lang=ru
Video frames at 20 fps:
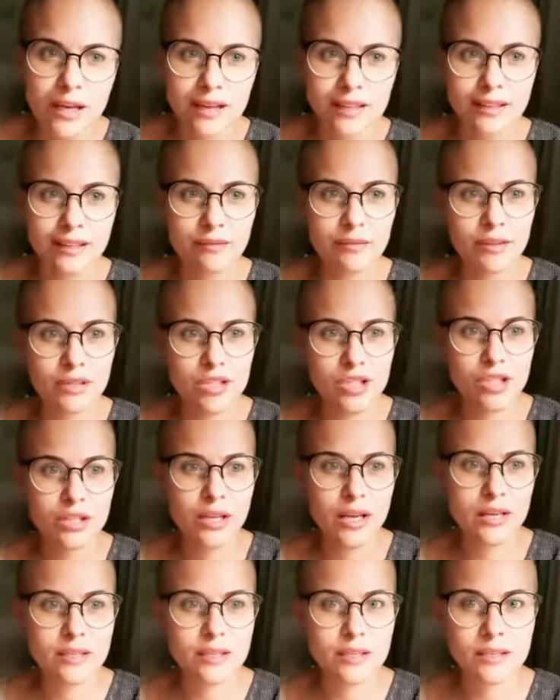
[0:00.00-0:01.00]
когда вы
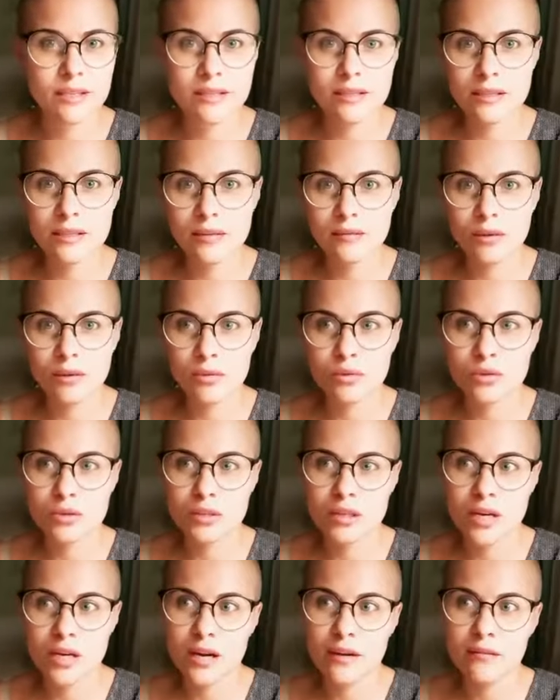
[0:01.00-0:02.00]
начинаете из этого
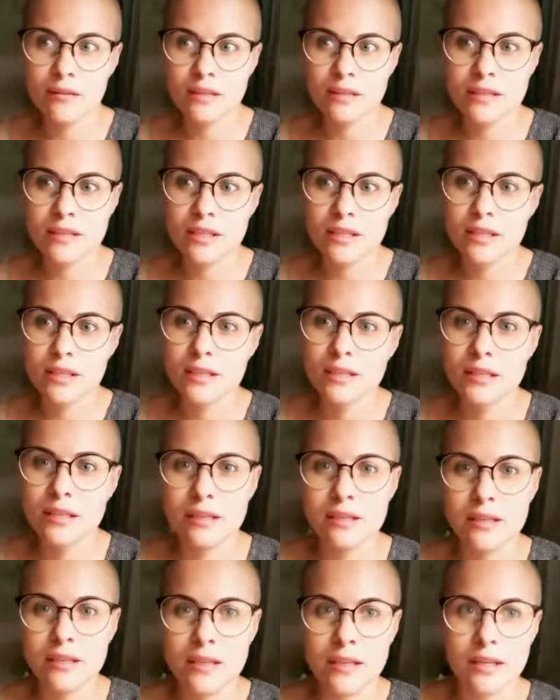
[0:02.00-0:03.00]
устраивать, знаете,
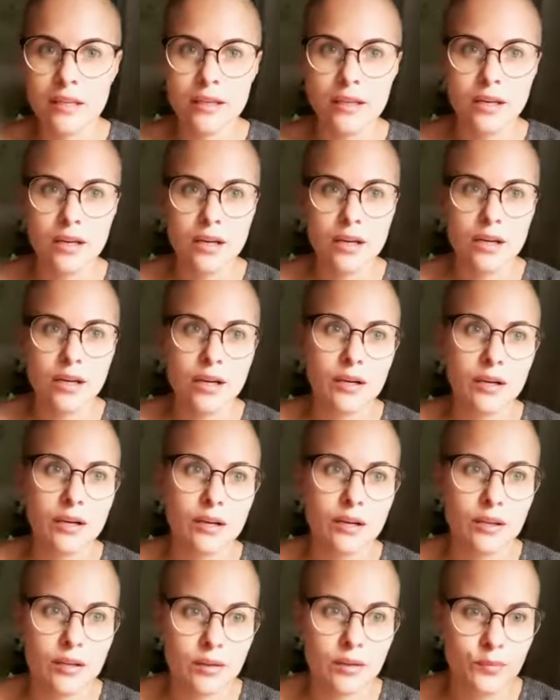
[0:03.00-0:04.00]
нек, некие
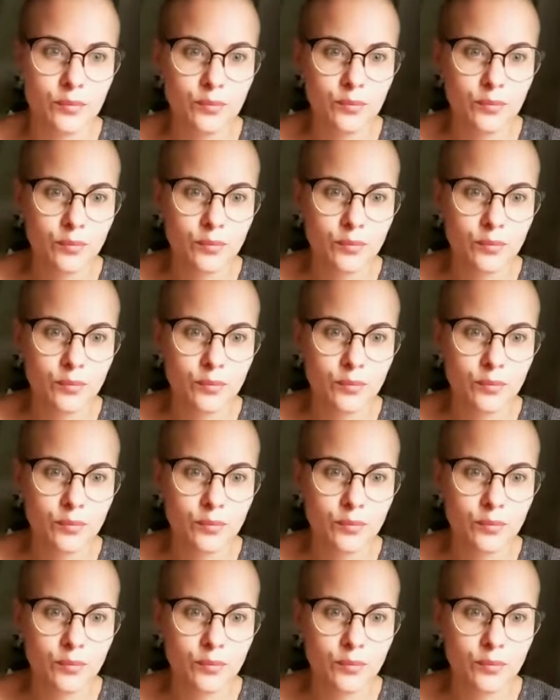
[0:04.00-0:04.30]
э,